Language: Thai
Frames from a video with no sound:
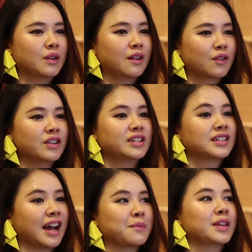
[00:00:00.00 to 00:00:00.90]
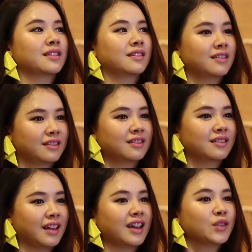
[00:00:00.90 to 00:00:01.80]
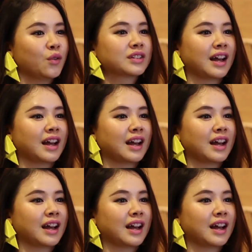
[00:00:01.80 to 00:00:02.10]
แล้วเราก็ดีไซน์ไปให้ตรง